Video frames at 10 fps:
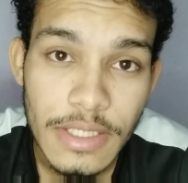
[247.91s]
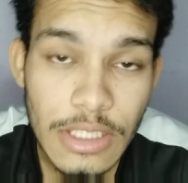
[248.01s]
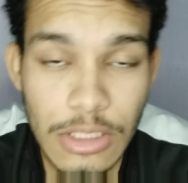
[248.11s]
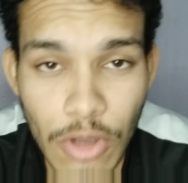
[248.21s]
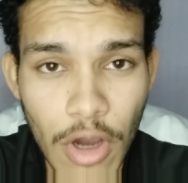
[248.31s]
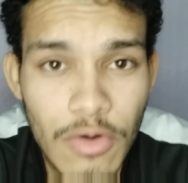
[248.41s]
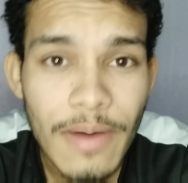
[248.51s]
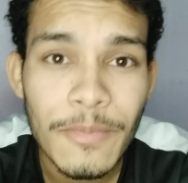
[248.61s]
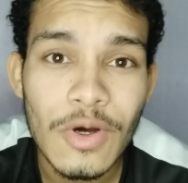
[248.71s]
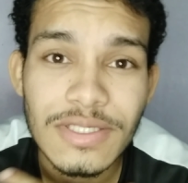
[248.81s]
E logo
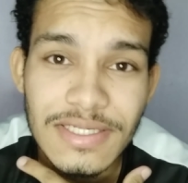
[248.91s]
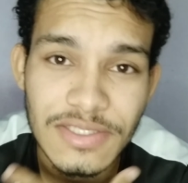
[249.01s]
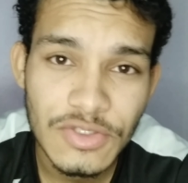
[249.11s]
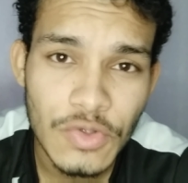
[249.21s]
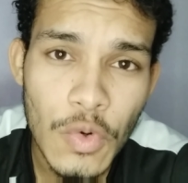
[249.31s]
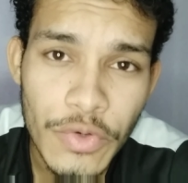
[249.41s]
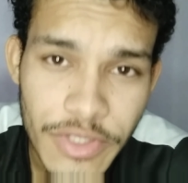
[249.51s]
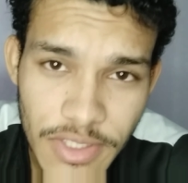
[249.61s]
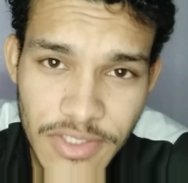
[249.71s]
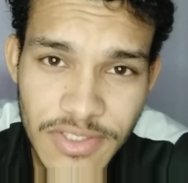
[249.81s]
após essas
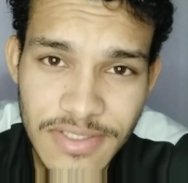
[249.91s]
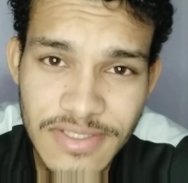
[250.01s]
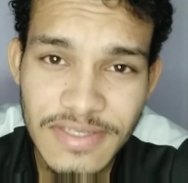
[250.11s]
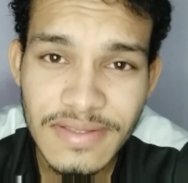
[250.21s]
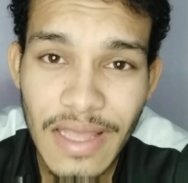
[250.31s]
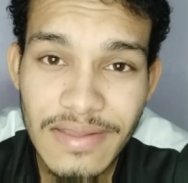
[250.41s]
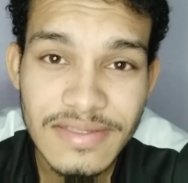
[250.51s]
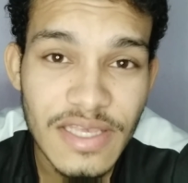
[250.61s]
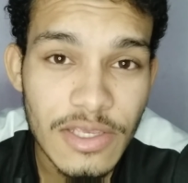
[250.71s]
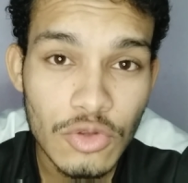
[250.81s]
conquistas
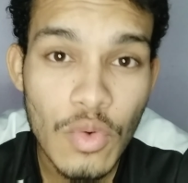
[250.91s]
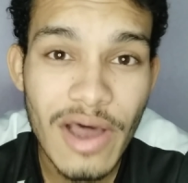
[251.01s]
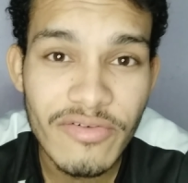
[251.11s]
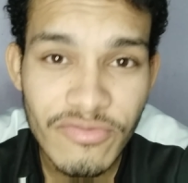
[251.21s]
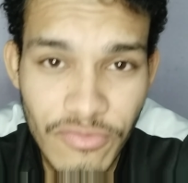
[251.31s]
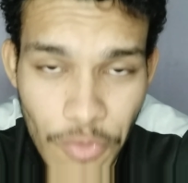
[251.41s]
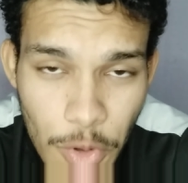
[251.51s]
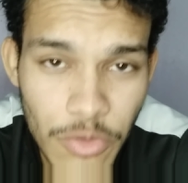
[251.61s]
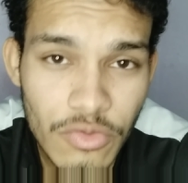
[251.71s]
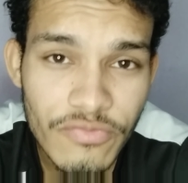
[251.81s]
citadas aí do
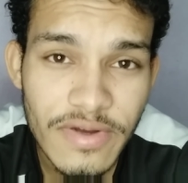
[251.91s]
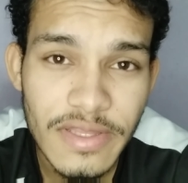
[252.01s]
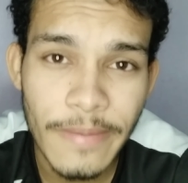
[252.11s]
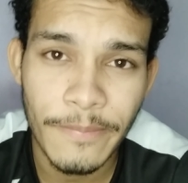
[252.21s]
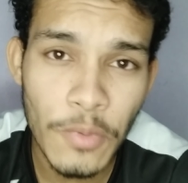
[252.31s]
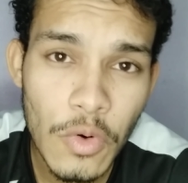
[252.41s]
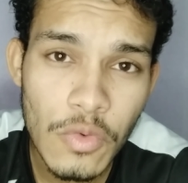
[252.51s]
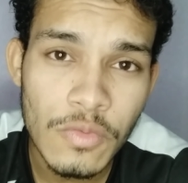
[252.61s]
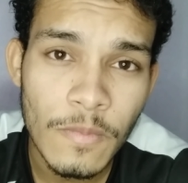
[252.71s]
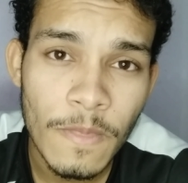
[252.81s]
avô do Vanderpool,
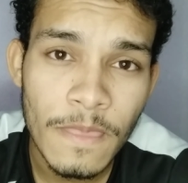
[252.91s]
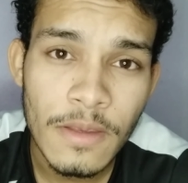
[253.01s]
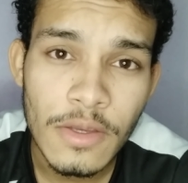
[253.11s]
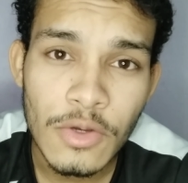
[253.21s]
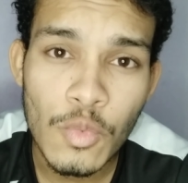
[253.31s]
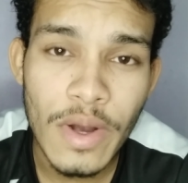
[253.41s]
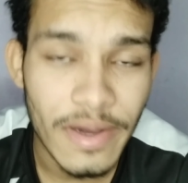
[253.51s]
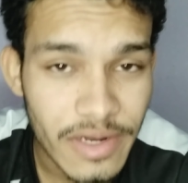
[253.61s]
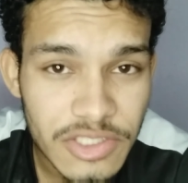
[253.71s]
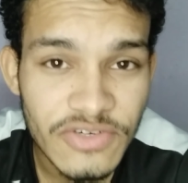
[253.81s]
uma
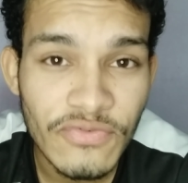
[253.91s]
grande